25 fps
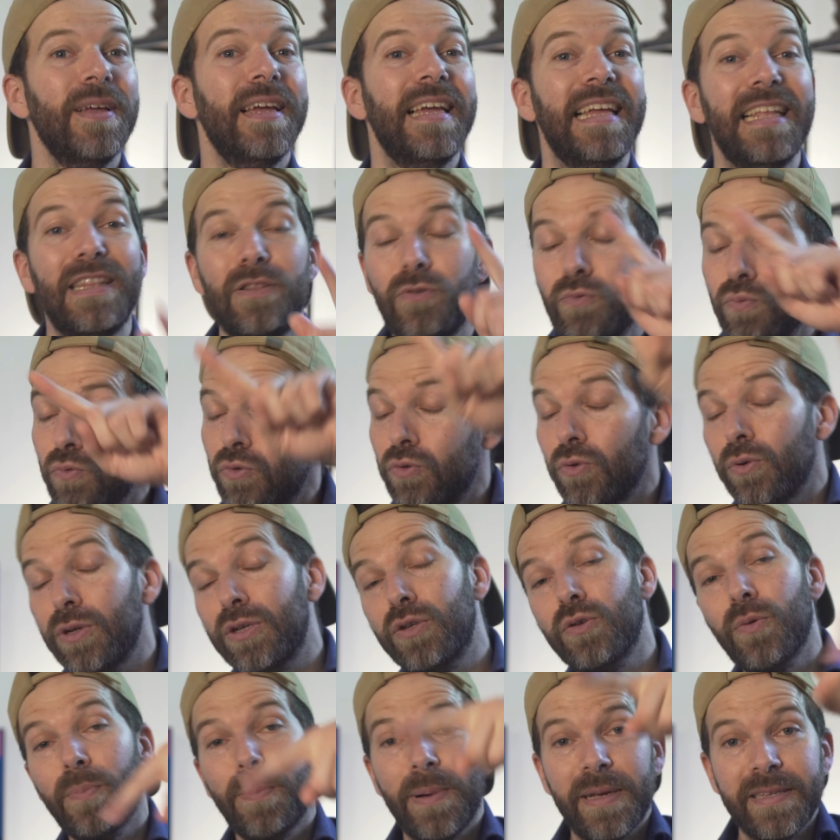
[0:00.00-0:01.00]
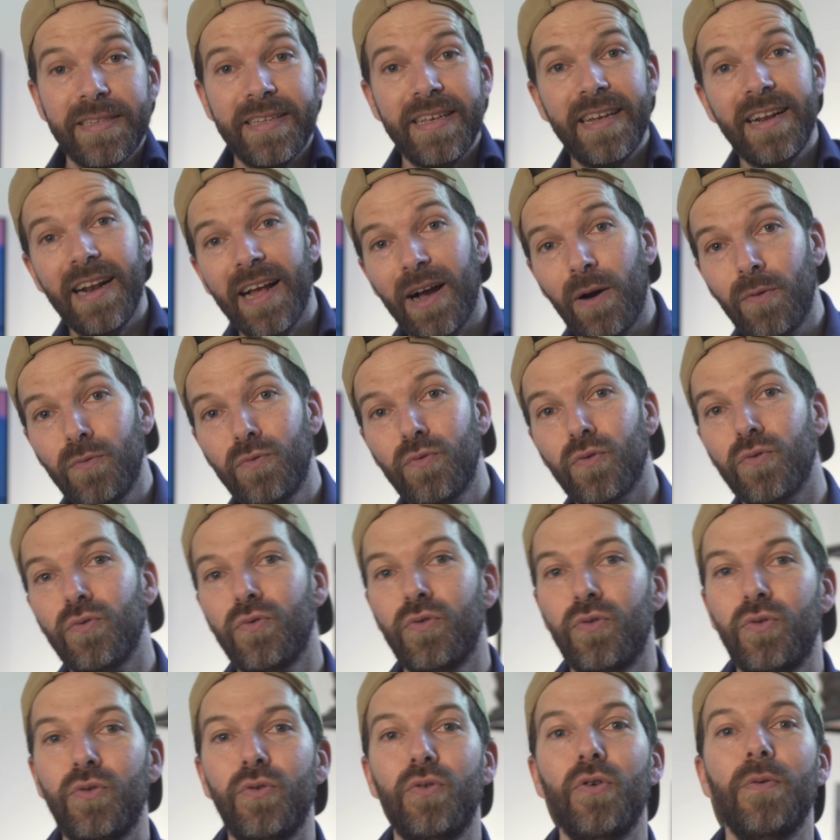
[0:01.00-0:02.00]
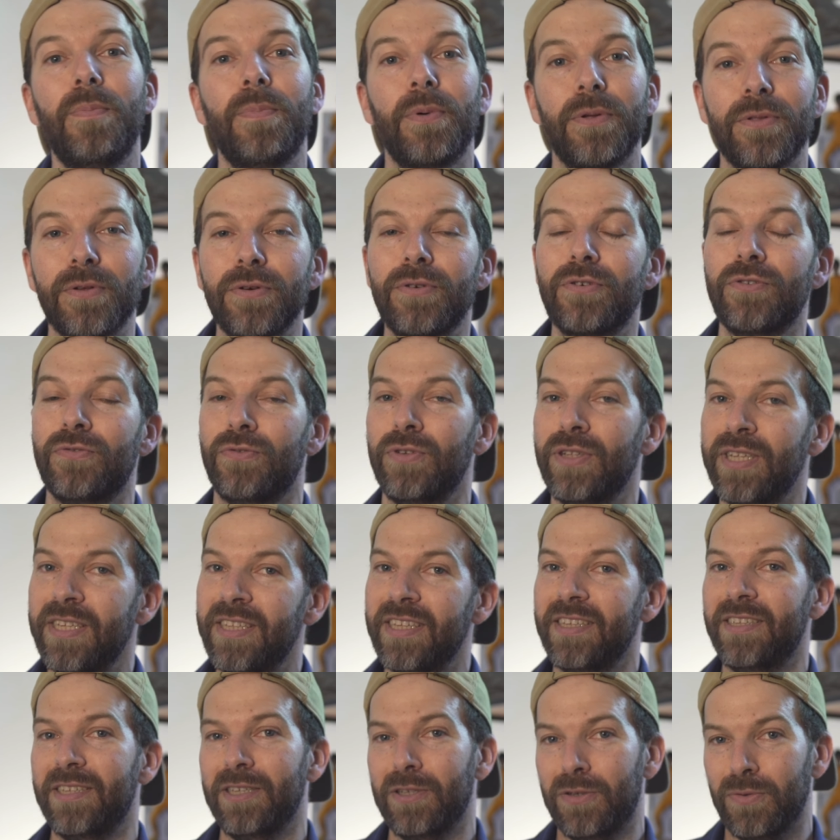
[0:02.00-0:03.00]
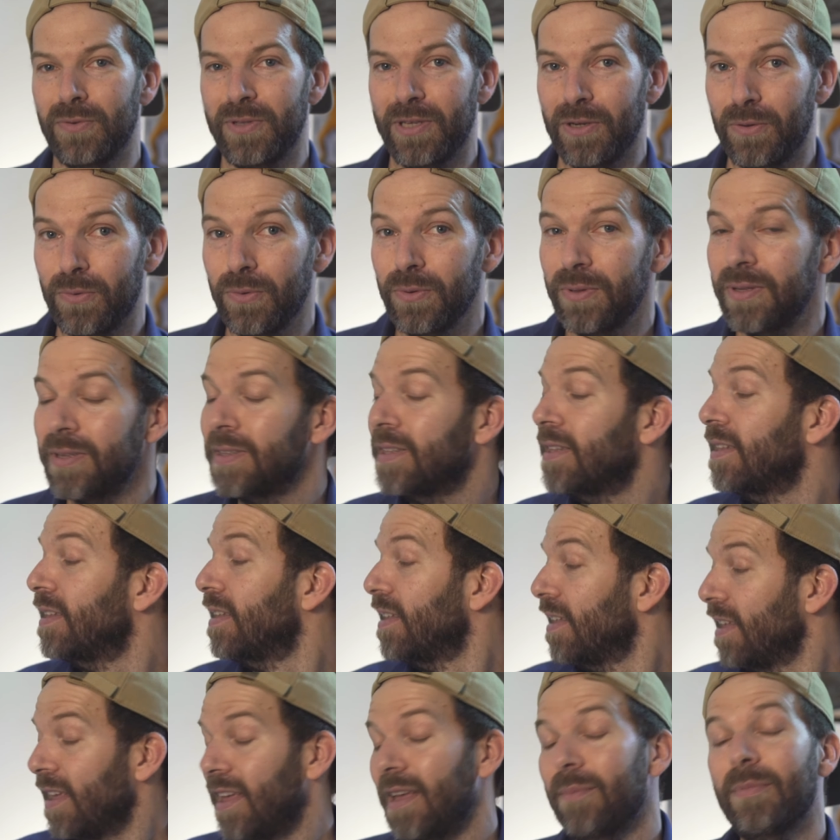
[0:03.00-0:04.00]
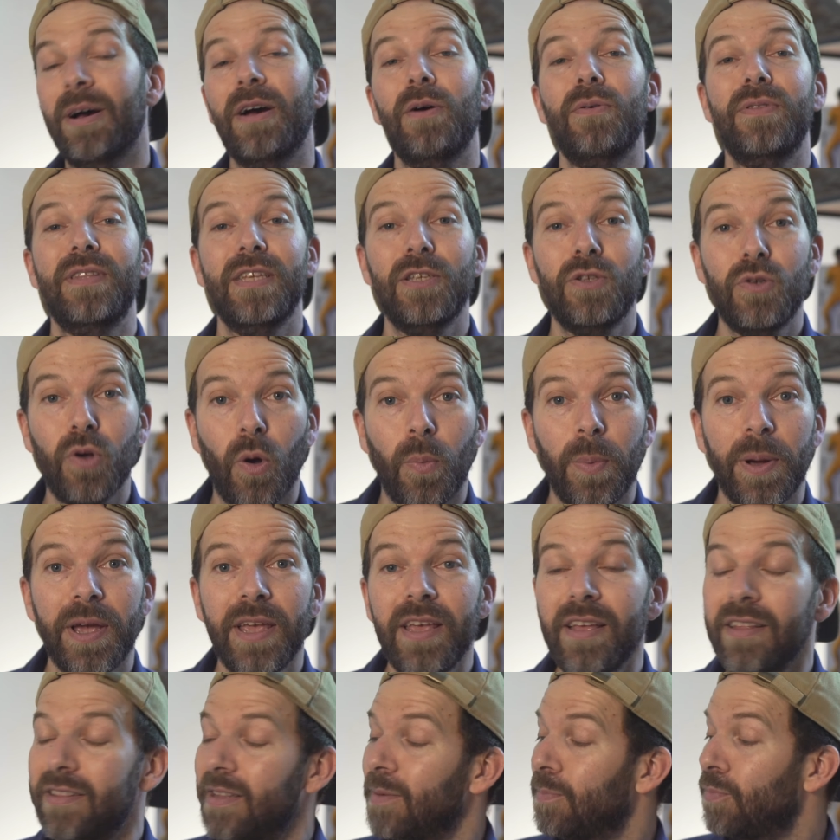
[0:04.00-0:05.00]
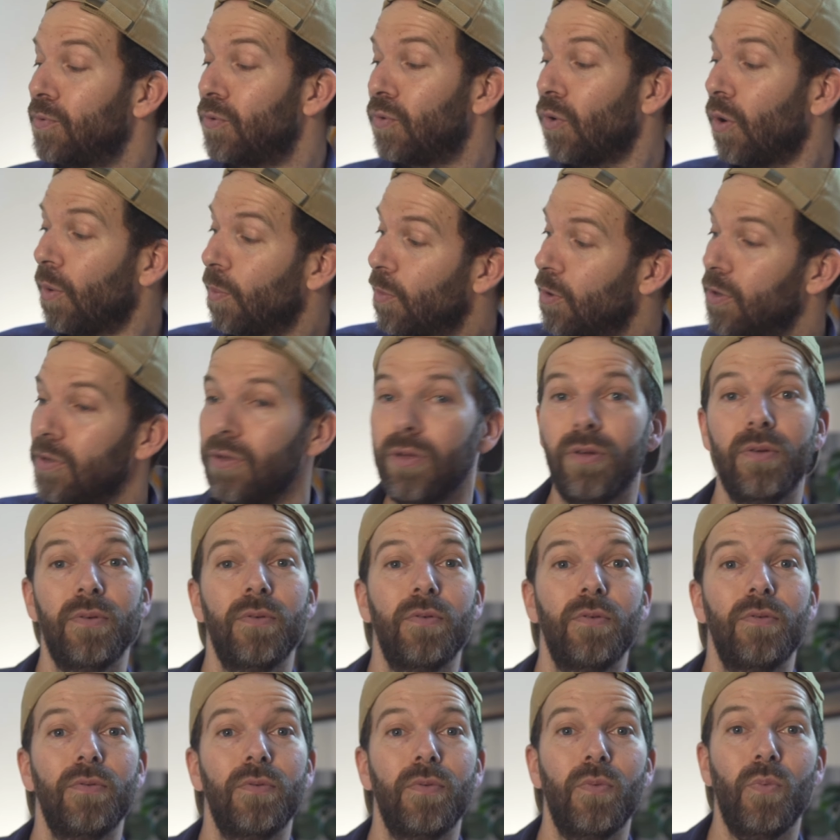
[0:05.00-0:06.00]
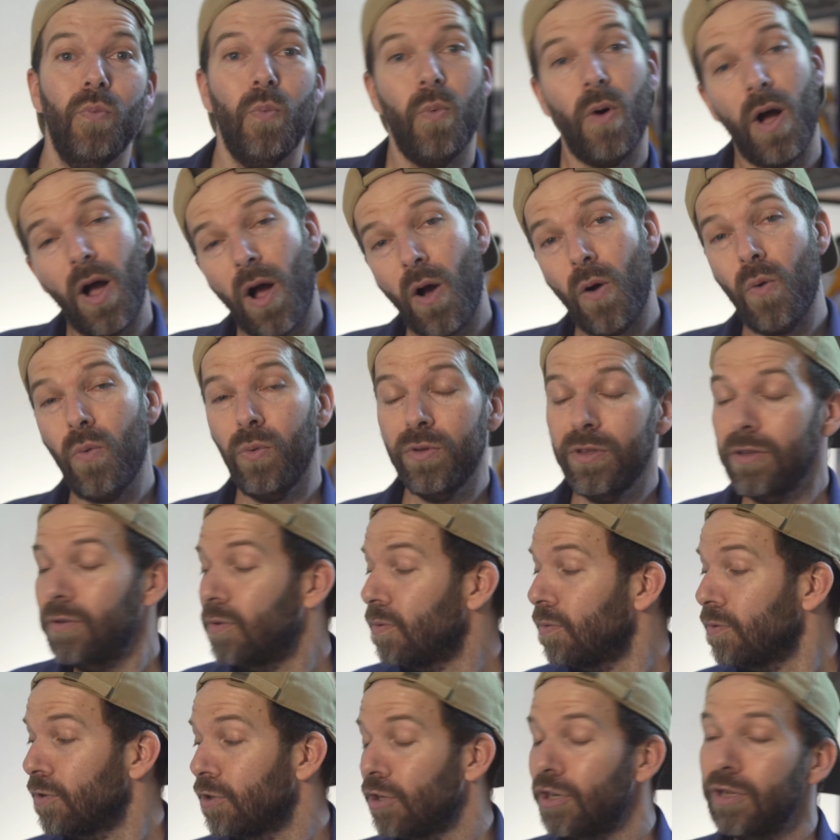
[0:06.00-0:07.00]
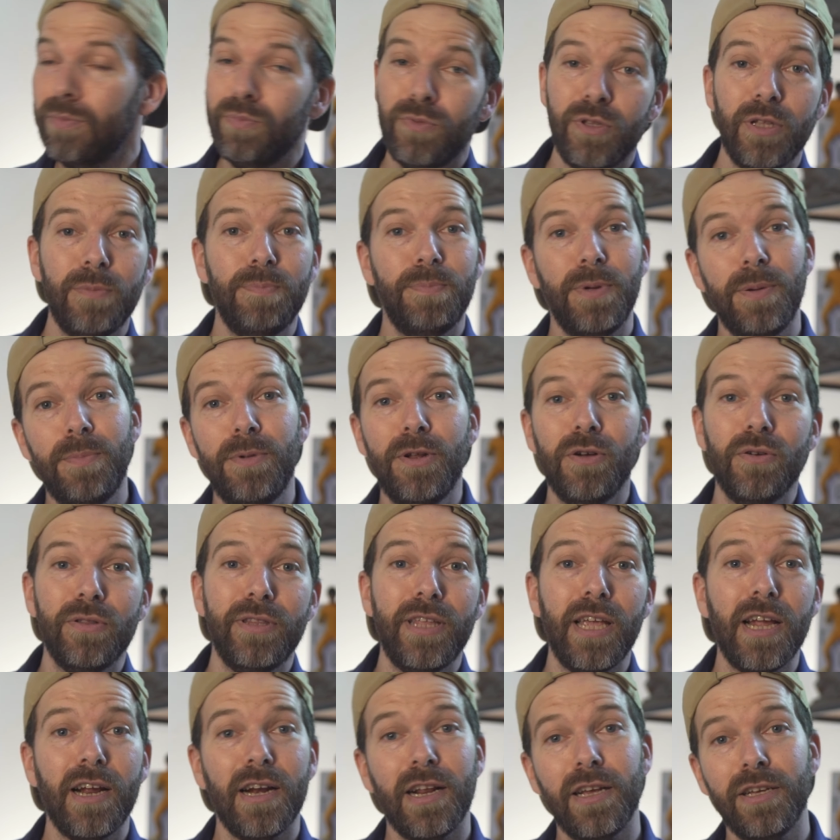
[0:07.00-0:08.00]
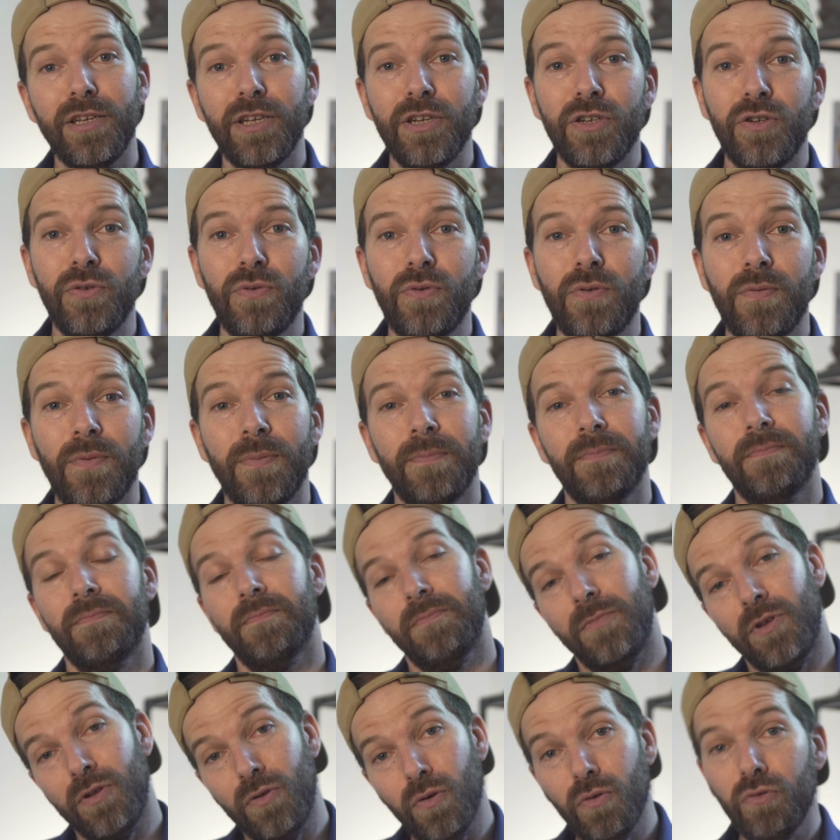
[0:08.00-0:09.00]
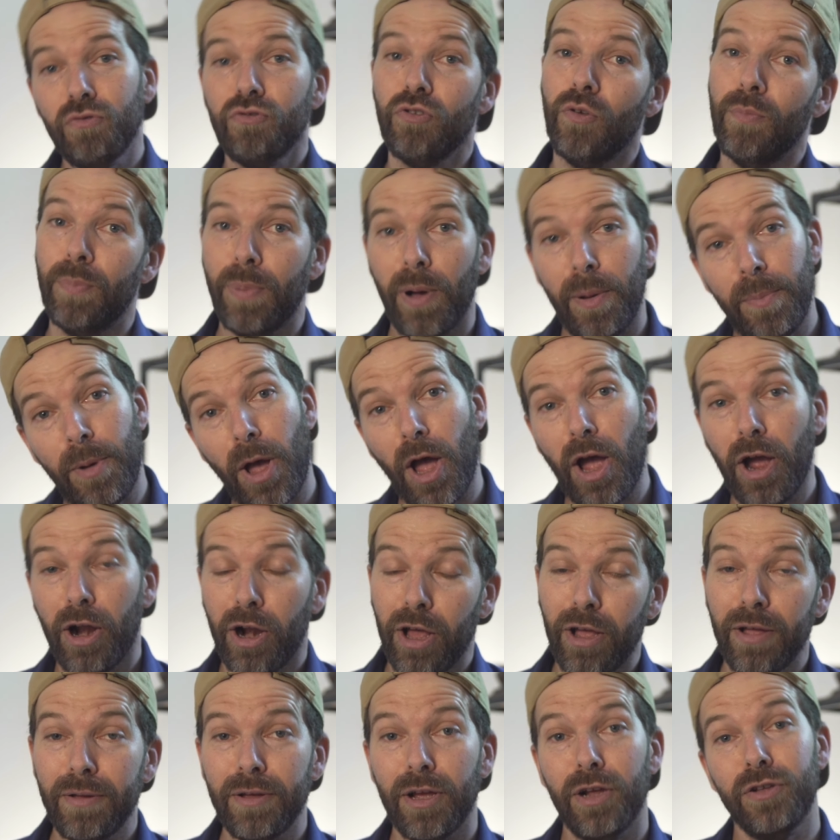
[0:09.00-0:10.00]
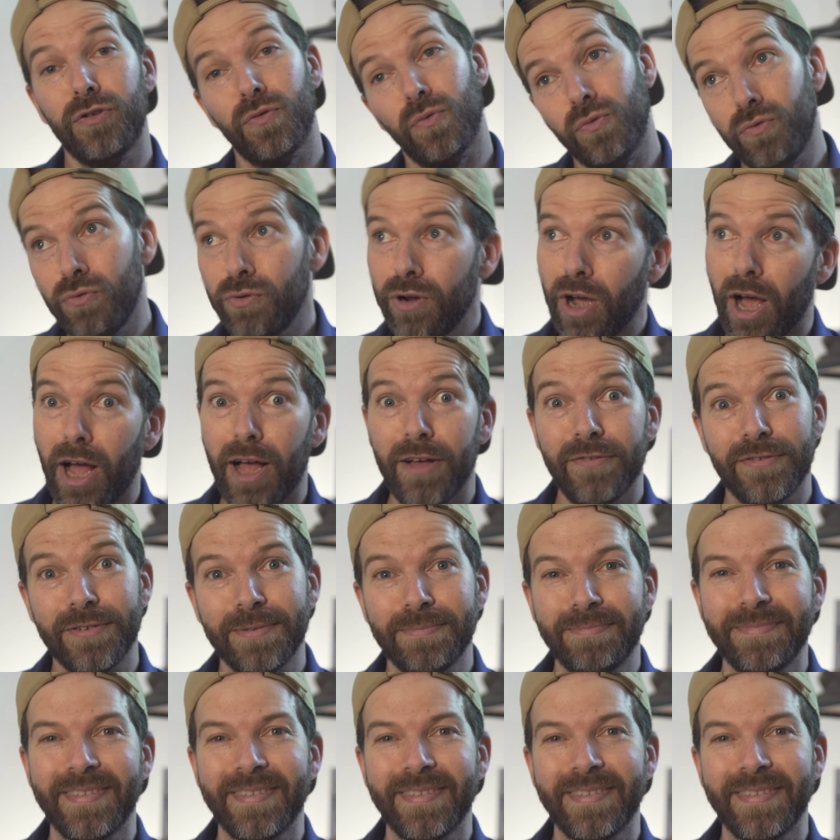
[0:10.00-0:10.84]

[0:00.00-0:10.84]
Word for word: Et tous ceux qui sont passés là autour du studio pendant que je faisais des sessions d'écoute, eh ben, été surpris, étaient plutôt en mode « Waouh, disons, c'est les petites bibliothèques là qui jouent Disons, c'est pas mal, hein, elles ont du grave